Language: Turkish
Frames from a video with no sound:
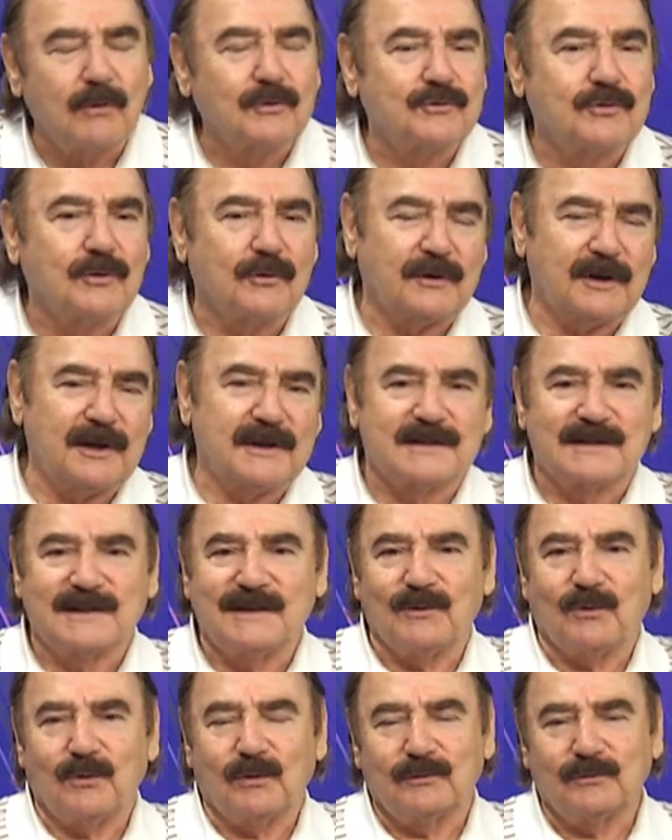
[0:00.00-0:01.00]
çok eski
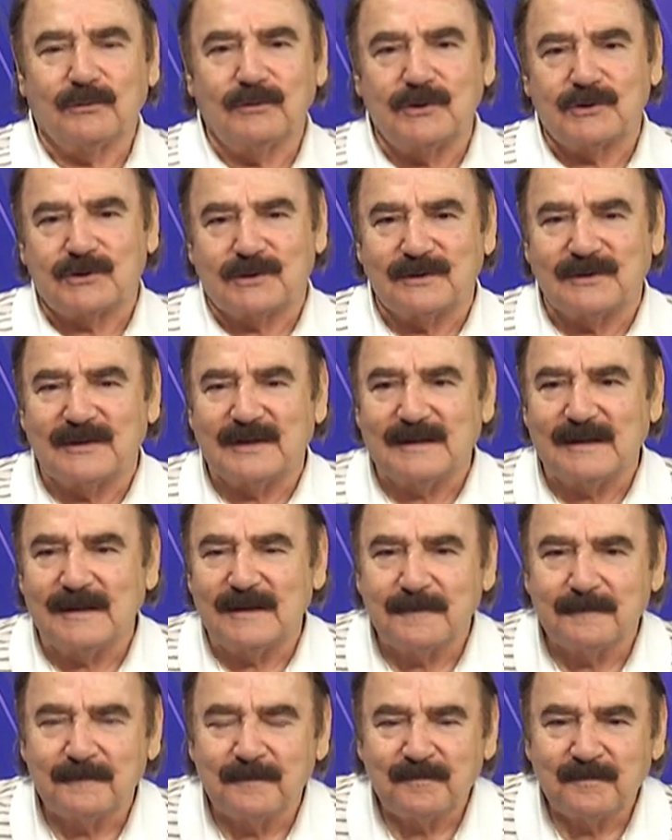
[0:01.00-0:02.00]
olduğu için dedi
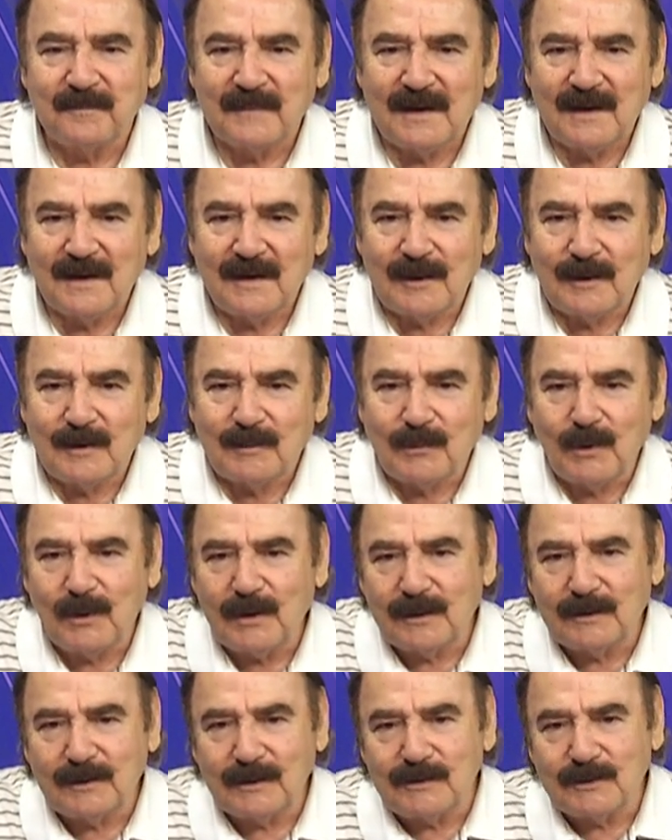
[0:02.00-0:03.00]

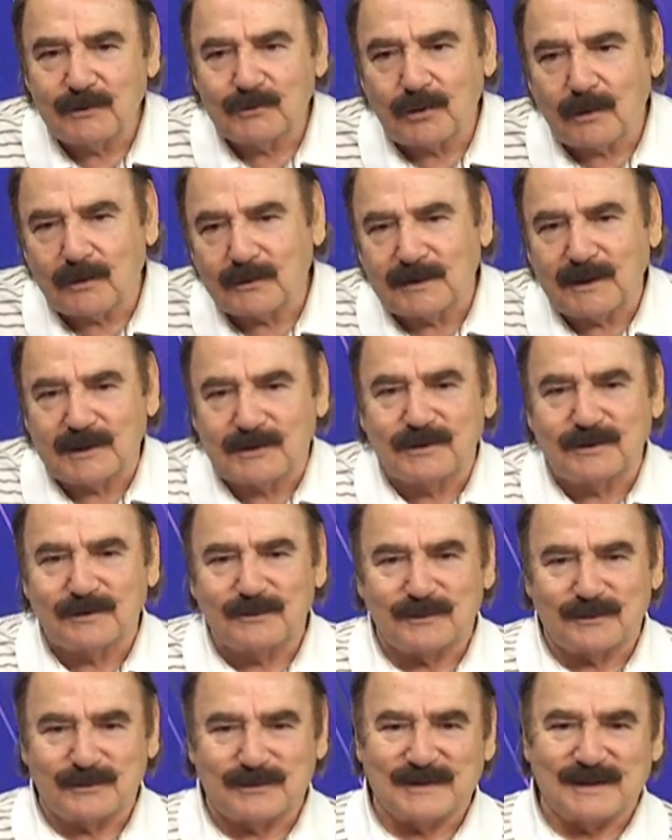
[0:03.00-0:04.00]
böyle dedi şok
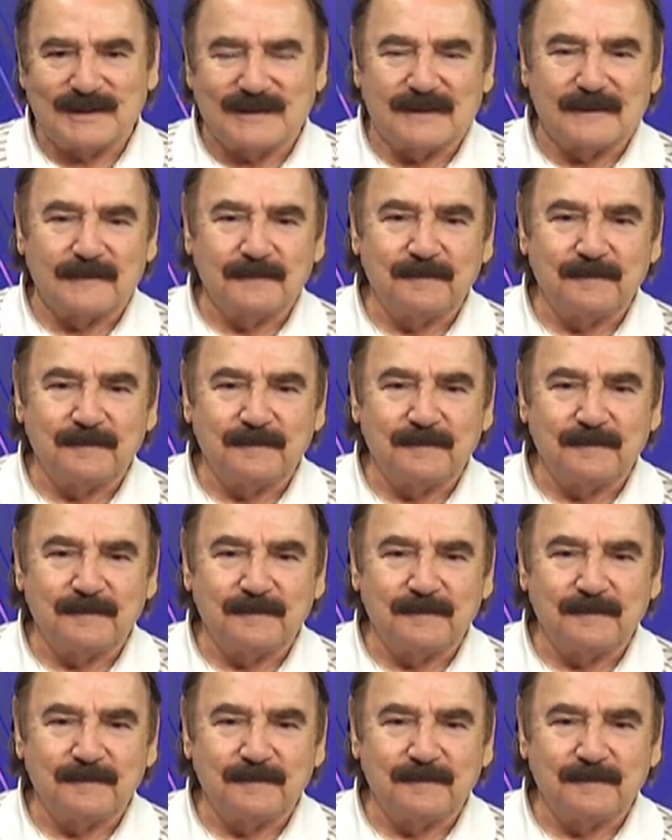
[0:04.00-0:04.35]
geçiriyoruz dedi.